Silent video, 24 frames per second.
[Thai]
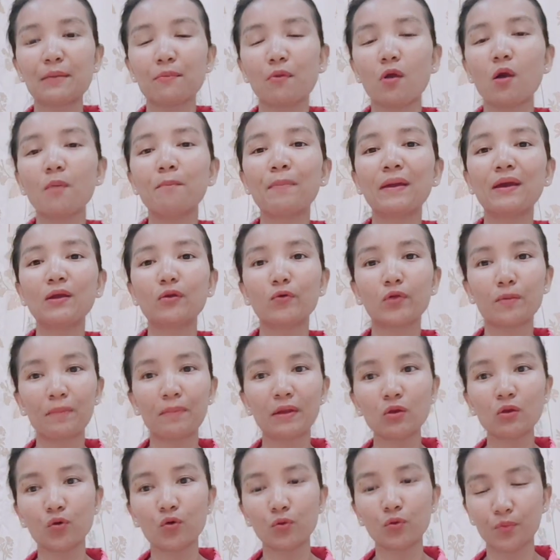บอเอาไปโหลดเอาไป
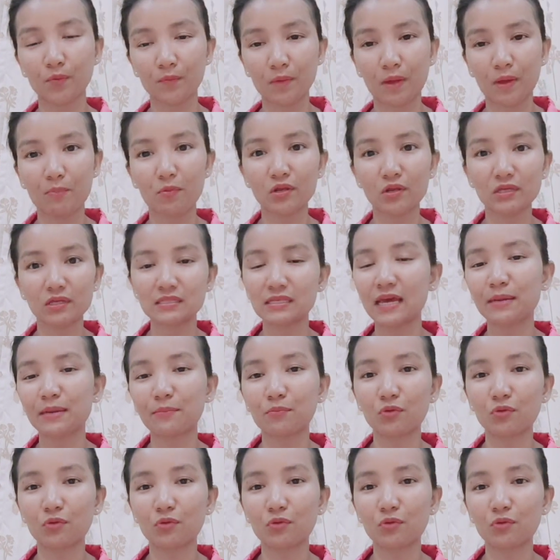โหลดเพิ่นว่าบริใส